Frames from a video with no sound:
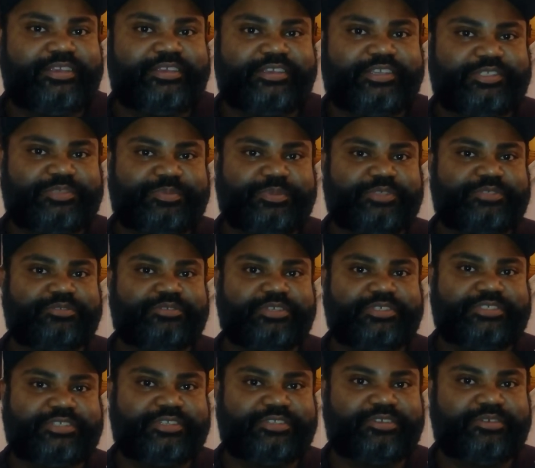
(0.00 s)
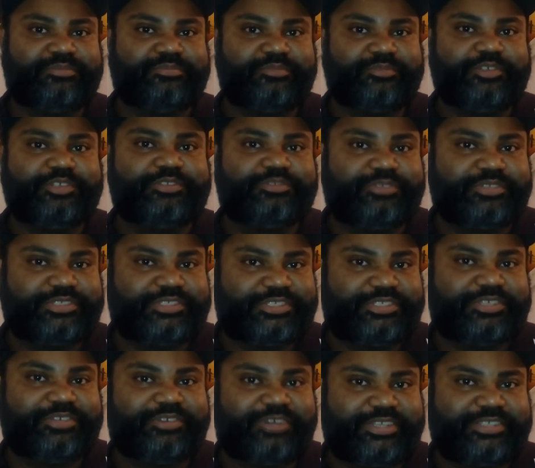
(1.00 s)
Que as pessoas andam muito
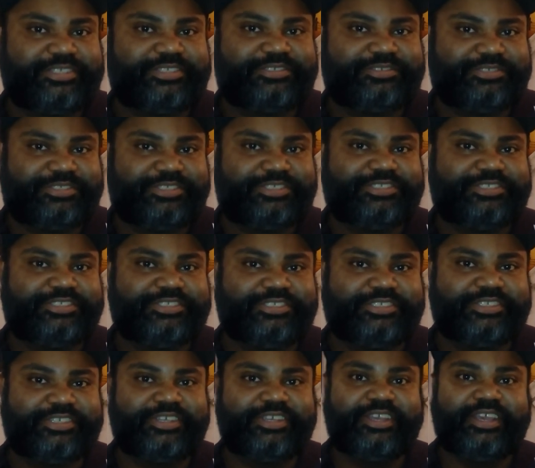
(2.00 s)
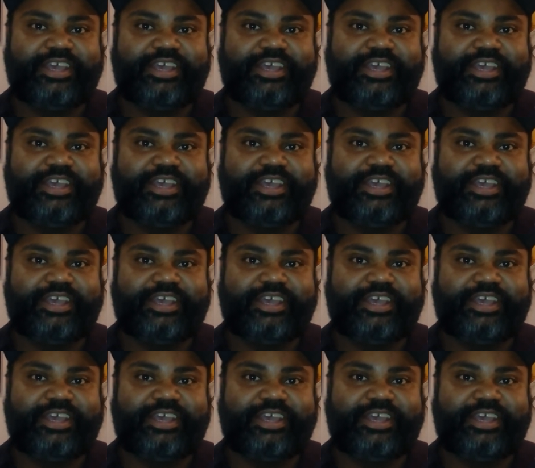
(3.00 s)
ansiosas hoje em dia,